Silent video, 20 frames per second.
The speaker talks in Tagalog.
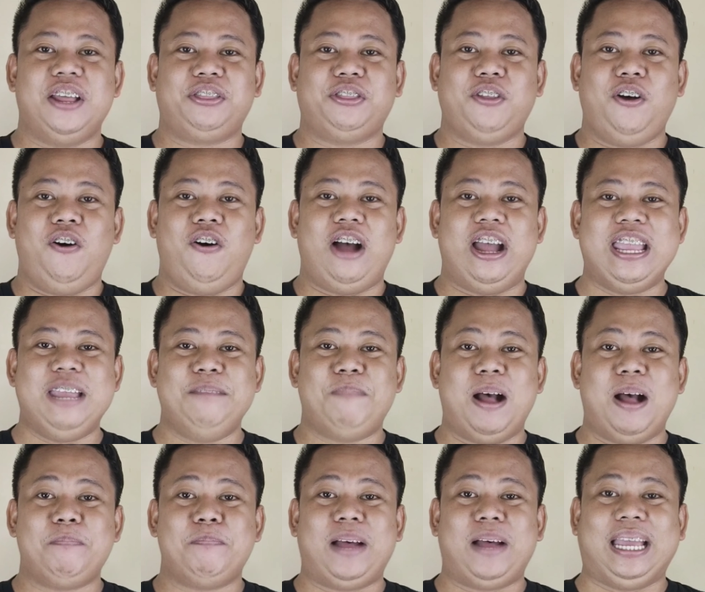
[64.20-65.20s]
na to ay
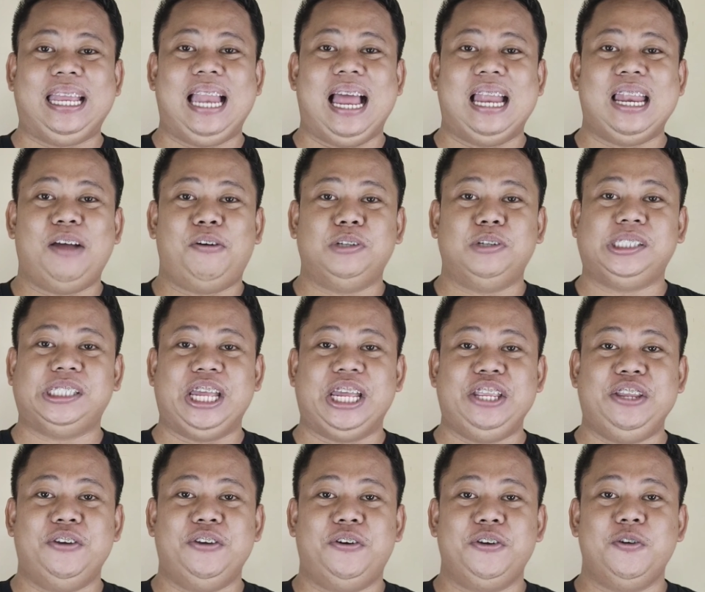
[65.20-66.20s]
ipapakilala ko sa
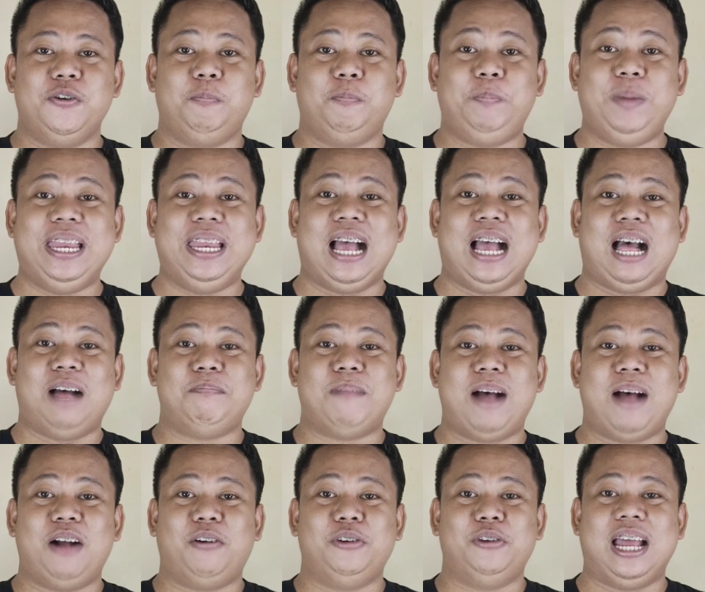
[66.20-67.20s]
inyo yung
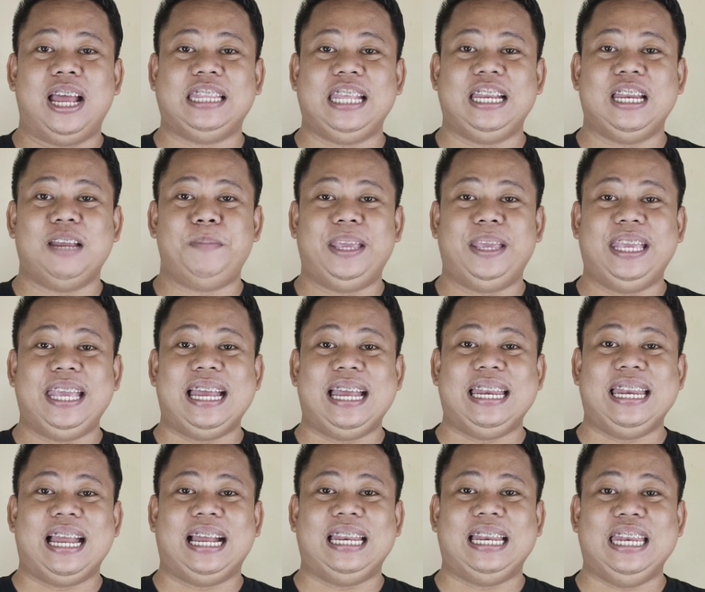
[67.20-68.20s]
pinakabago nating
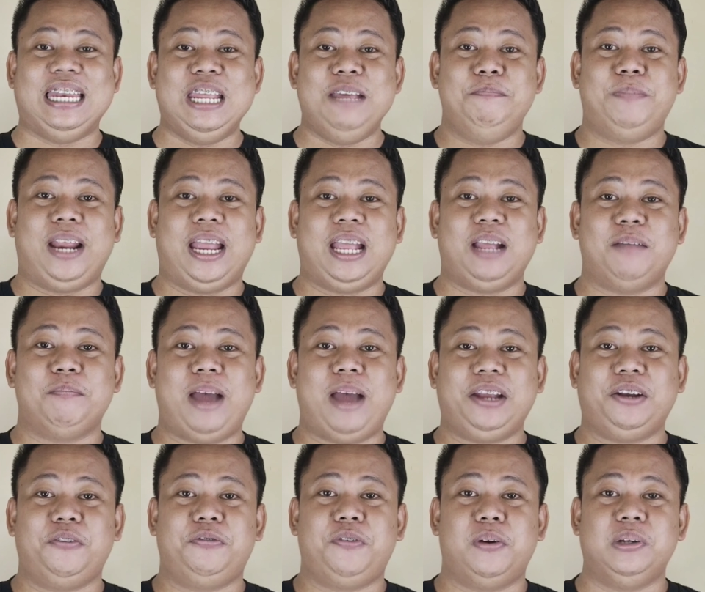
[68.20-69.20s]
nabigyan ng libreng
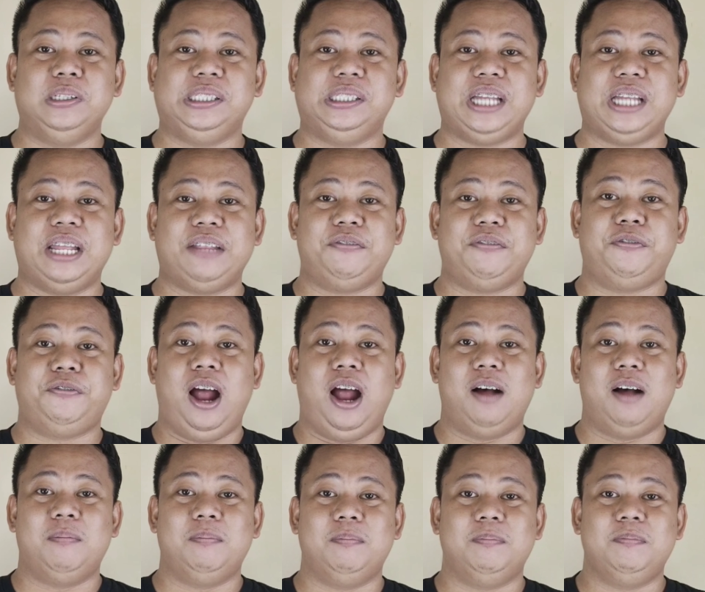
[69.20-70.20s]
microphone set
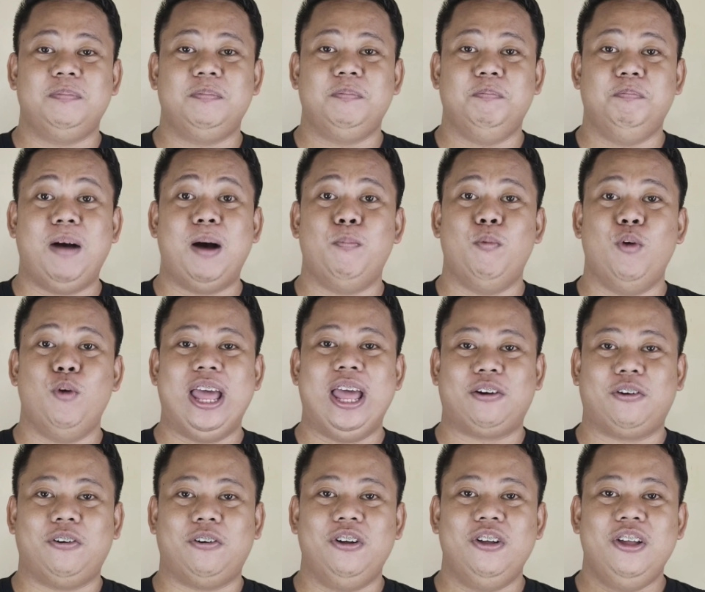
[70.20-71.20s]
from
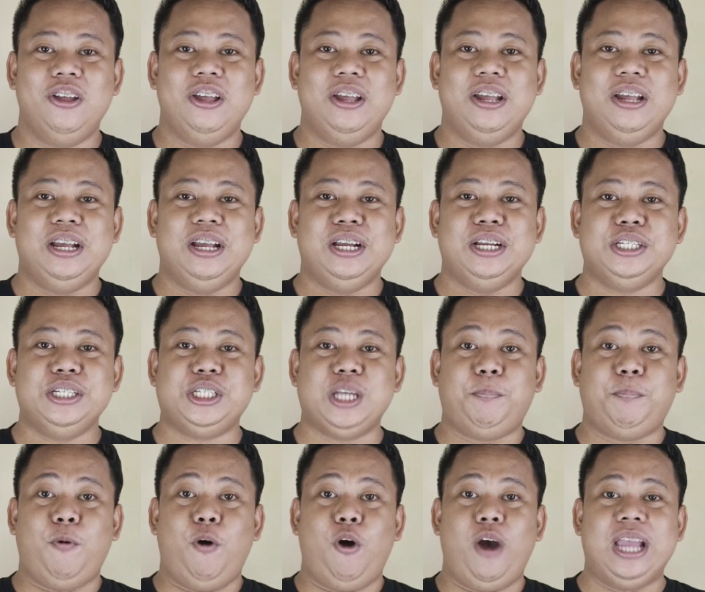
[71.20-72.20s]
Babulero. Siya
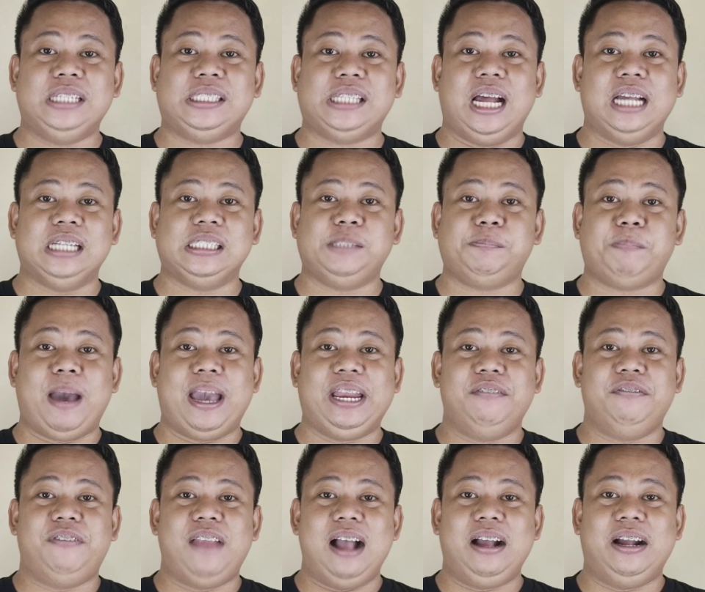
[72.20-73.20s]
po ay isang
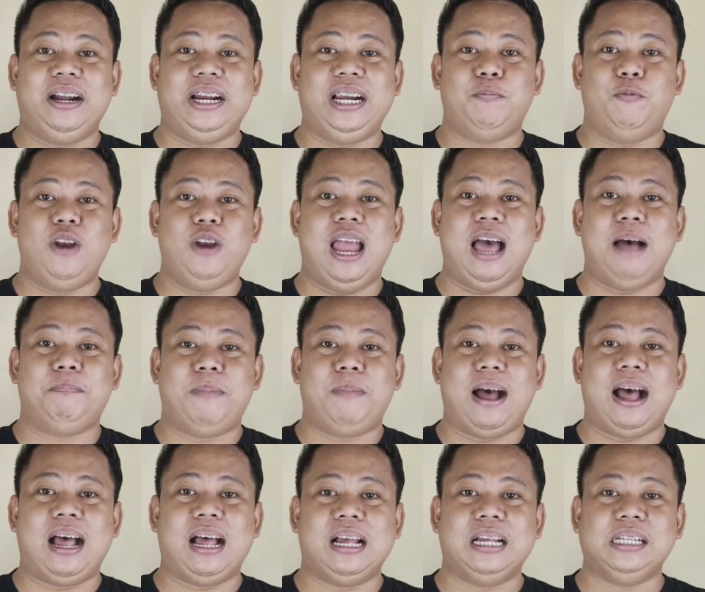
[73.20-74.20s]
aspiring vlogger na mula
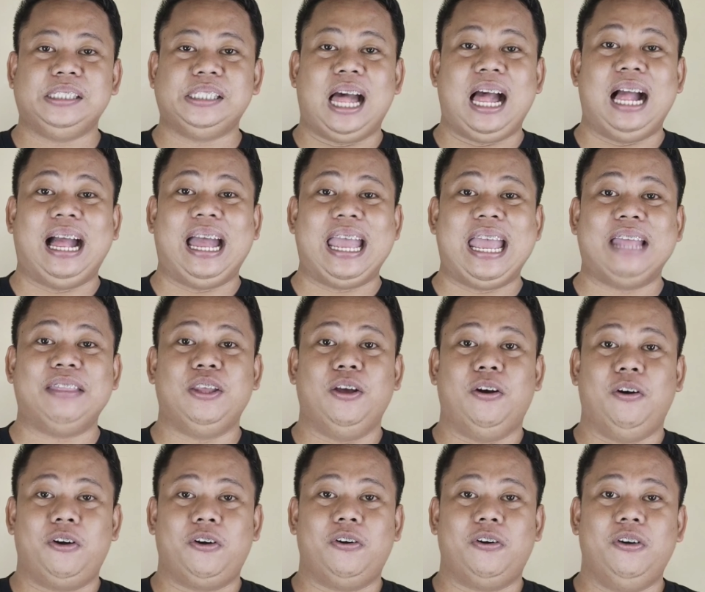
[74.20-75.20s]
pa sa Cagayan de
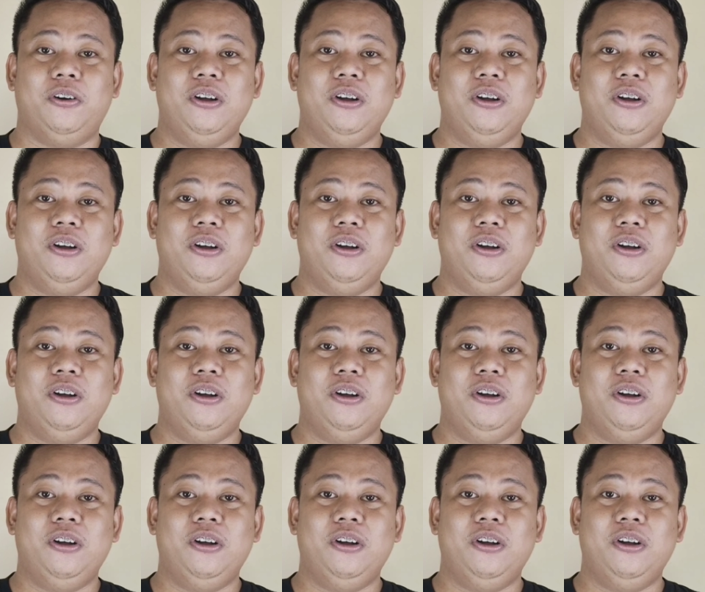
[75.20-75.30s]
Oro.